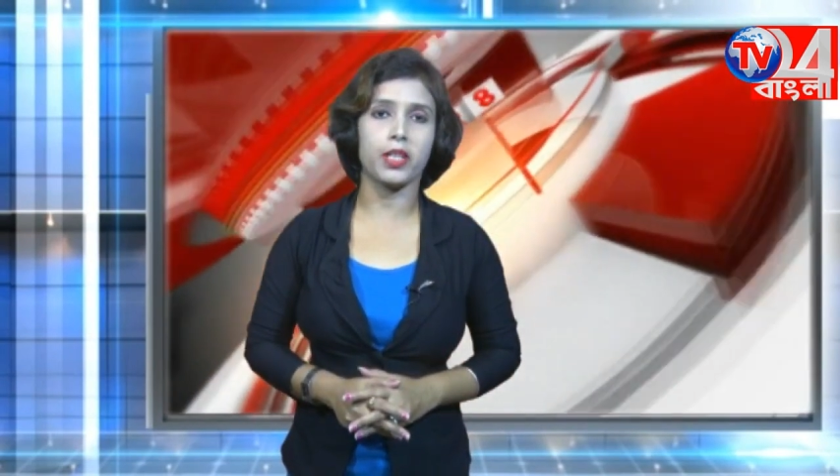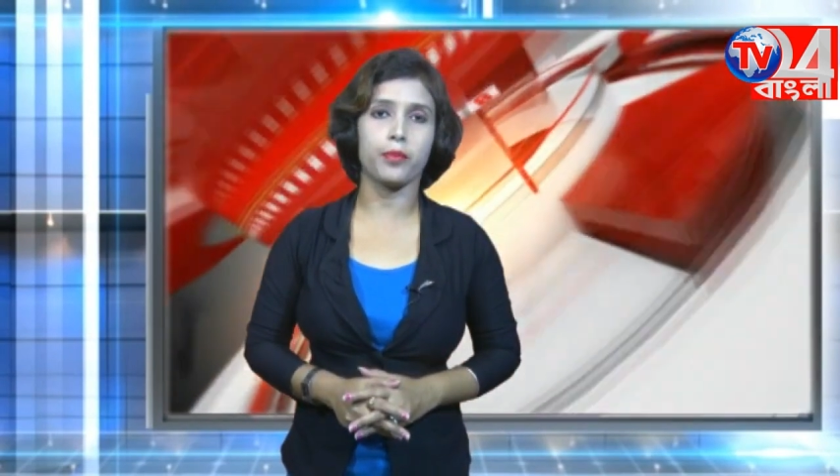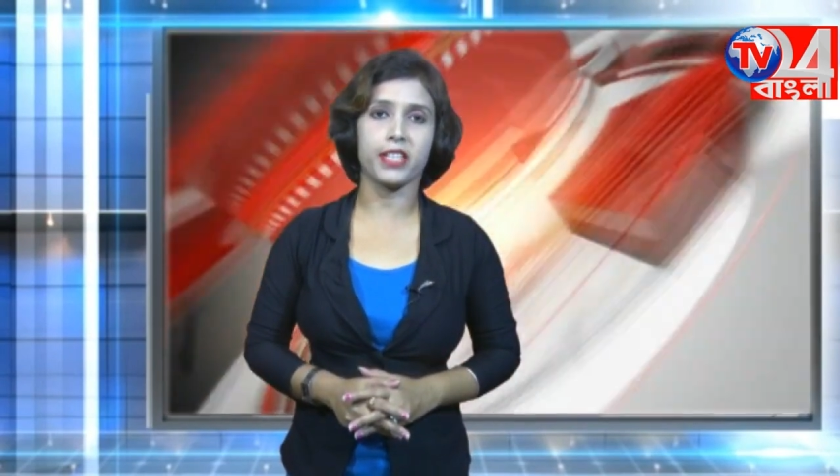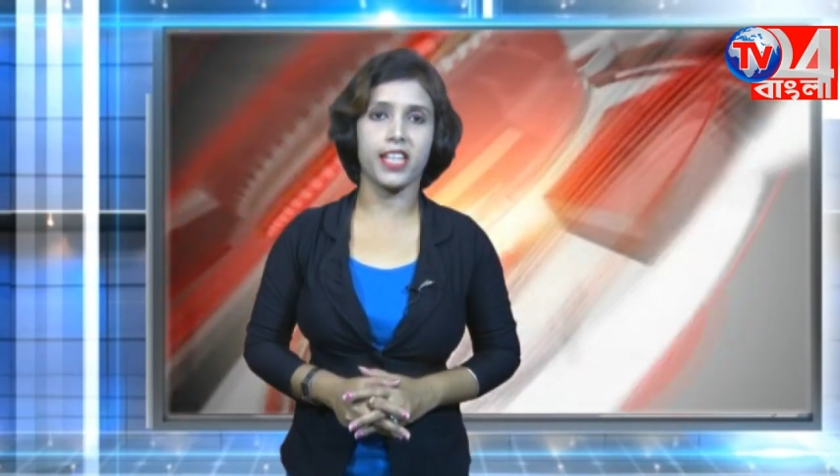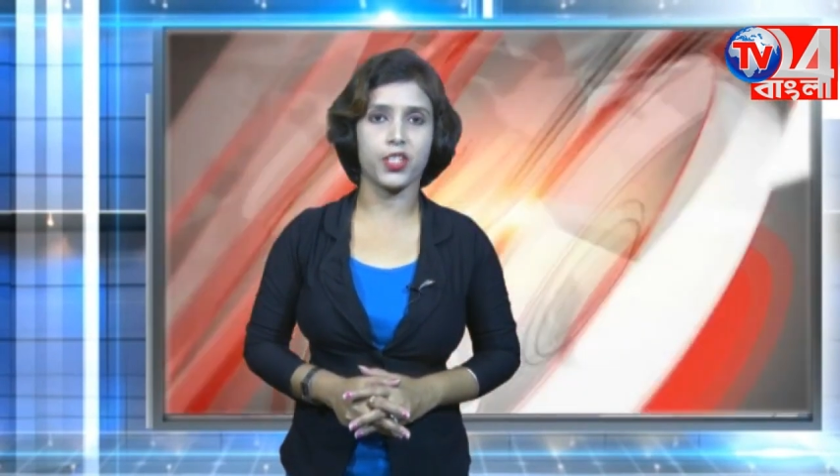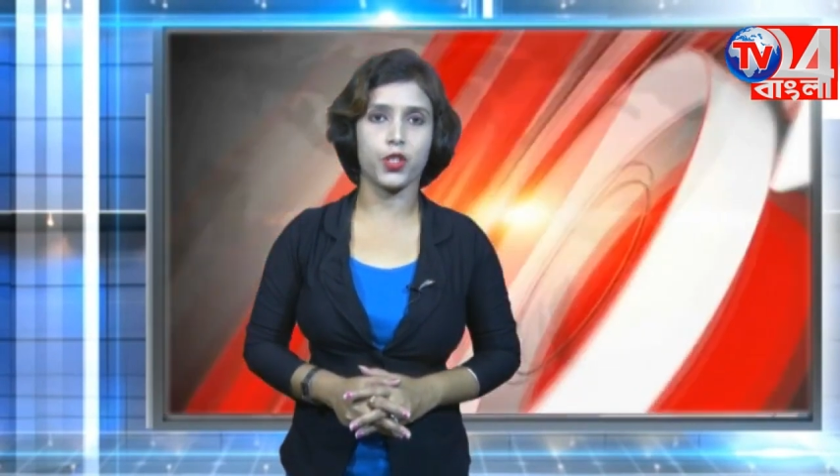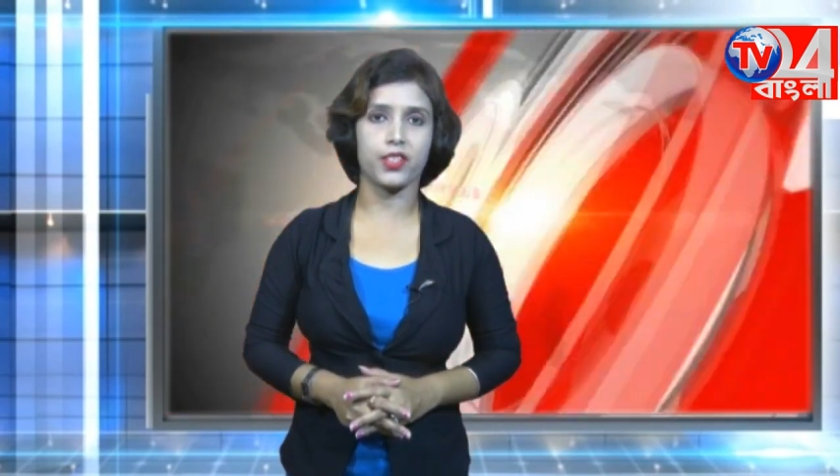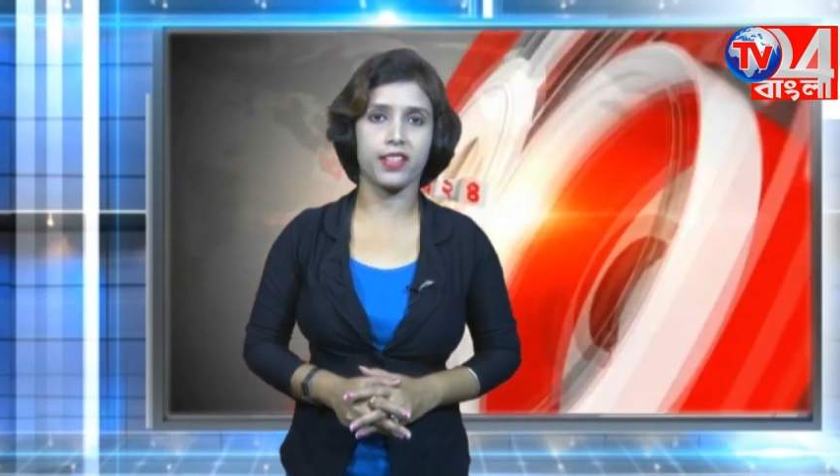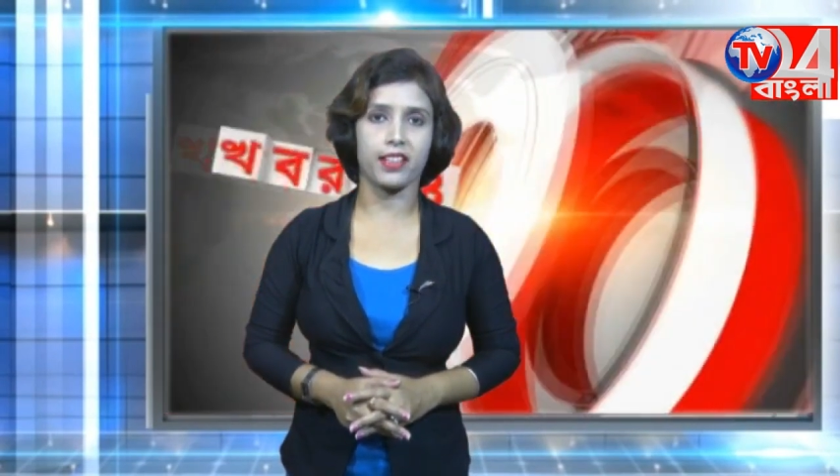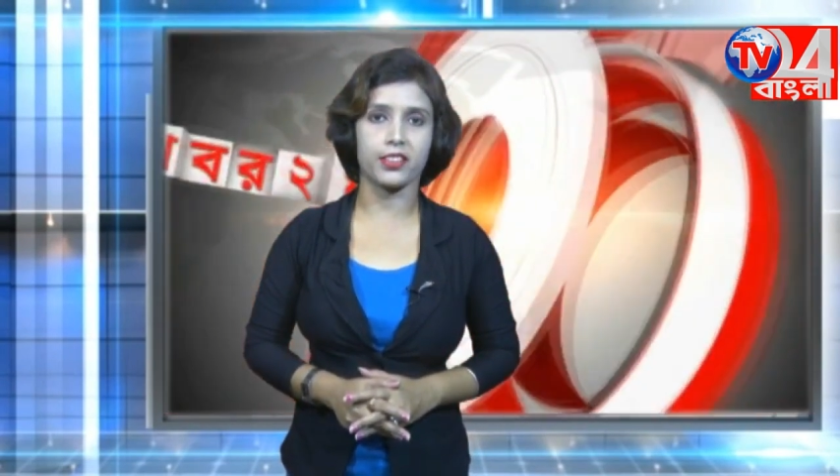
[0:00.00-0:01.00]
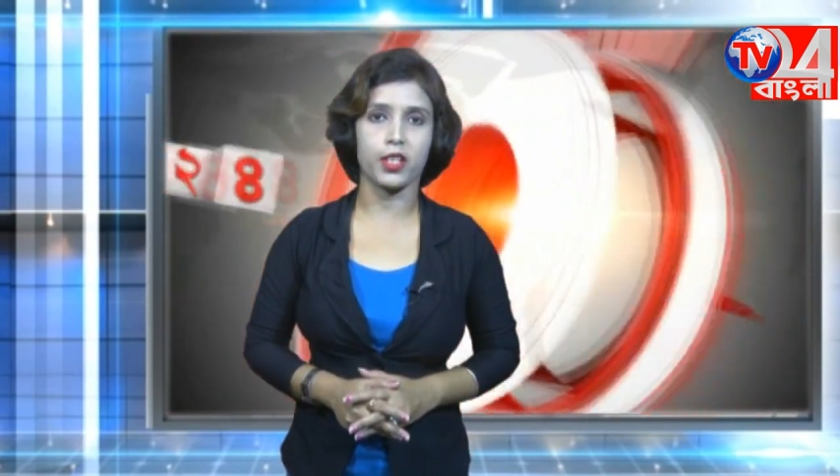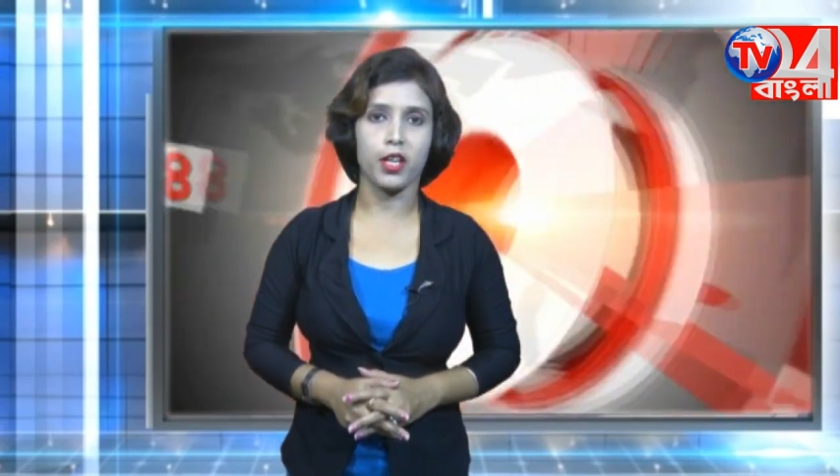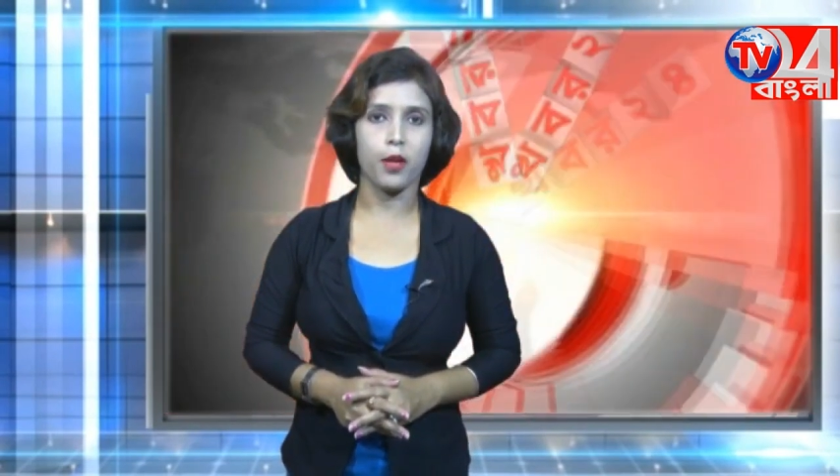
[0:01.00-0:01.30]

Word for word: শিল্পী রাজেশ দাস